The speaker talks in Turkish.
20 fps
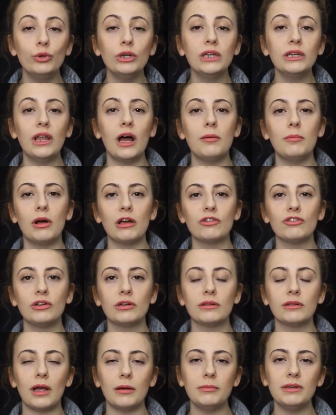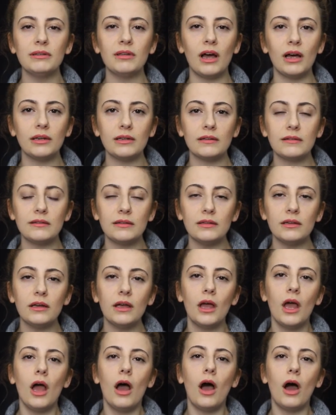Bu yılan başlarından bir tanesi
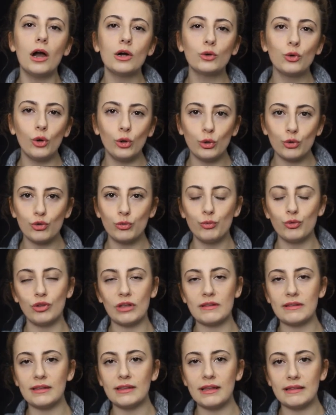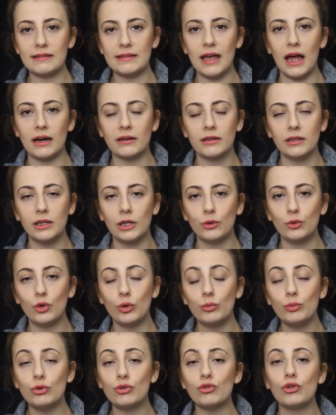arkeoloji müzesinde
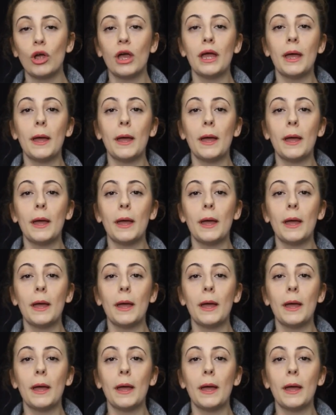sergileniyormuş.